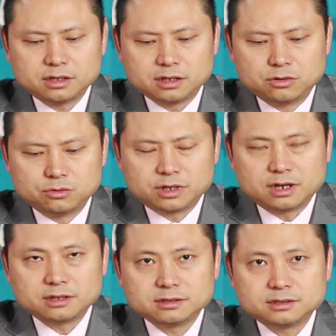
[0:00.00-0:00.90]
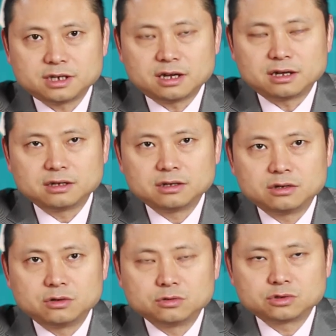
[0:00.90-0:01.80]
一路呢向
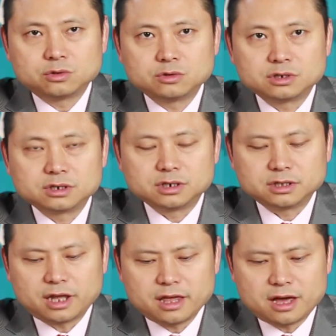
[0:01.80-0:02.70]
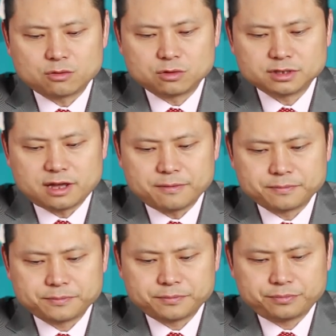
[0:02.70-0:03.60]
欧洲和南亚扩散，
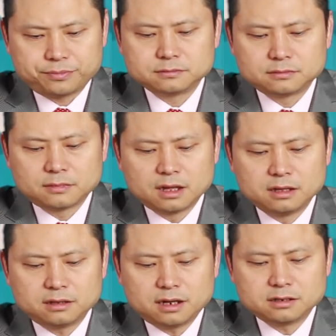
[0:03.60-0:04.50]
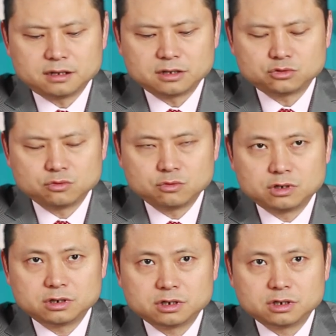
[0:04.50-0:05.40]
但是呢，中
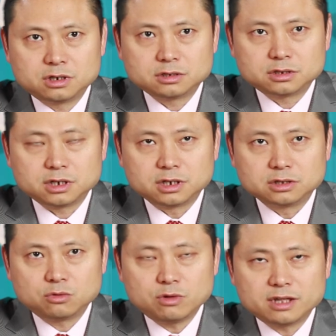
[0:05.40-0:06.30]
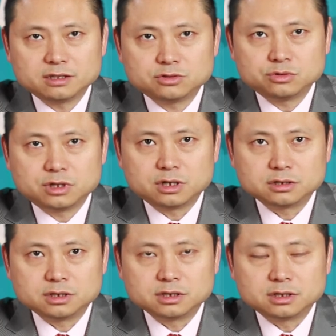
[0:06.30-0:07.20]
国和这个东亚地区的
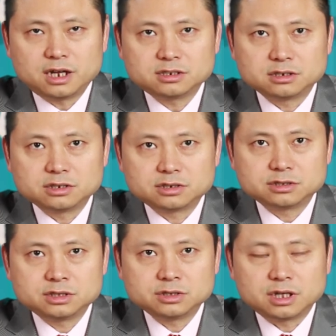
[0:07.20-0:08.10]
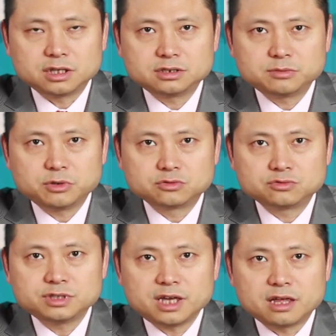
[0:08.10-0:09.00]
这个阿舍利石器呢，一直没有
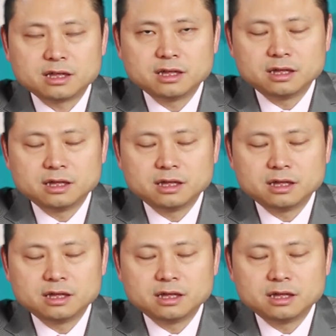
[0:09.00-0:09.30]
出现。